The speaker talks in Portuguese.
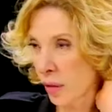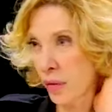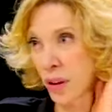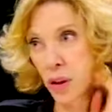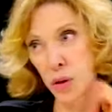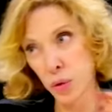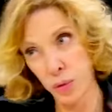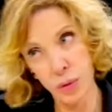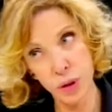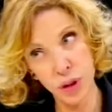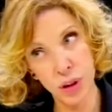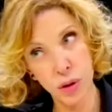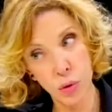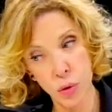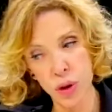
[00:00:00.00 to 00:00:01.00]
você está falando, e
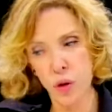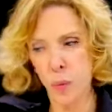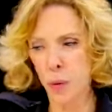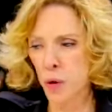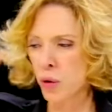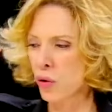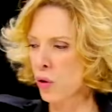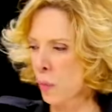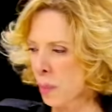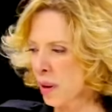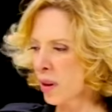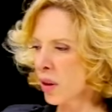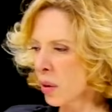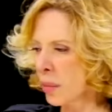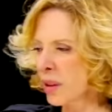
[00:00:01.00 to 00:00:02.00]
você ainda não respondeu do
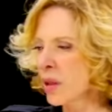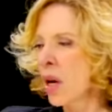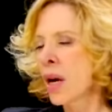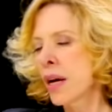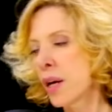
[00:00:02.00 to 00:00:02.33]
CPT, mas